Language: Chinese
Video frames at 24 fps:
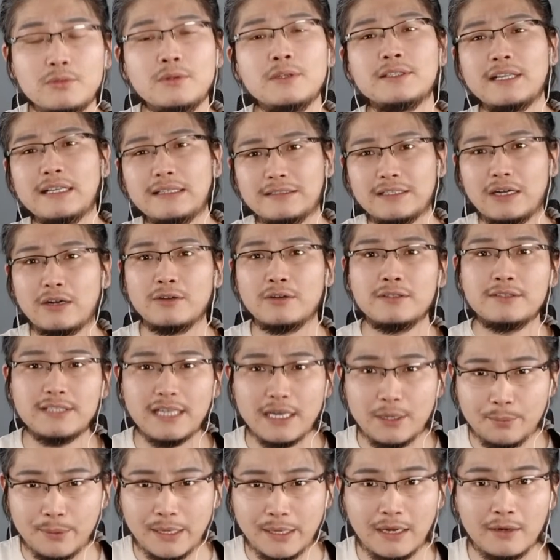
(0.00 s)
再找人
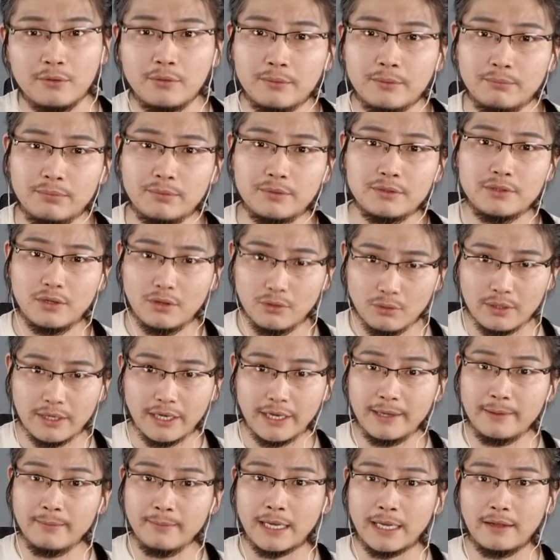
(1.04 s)
再辩论，不就
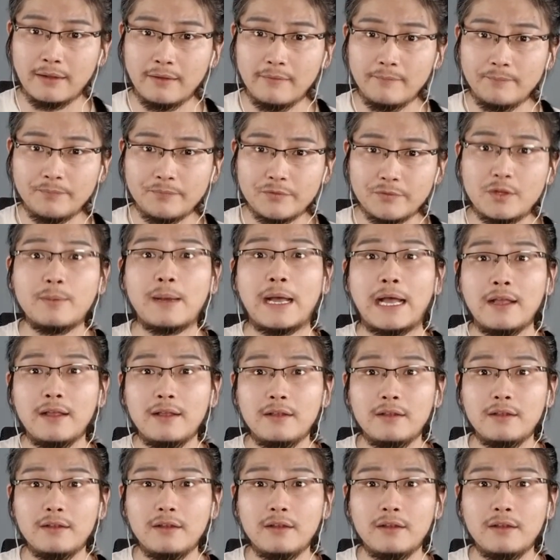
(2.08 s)
OK 吗？对吧？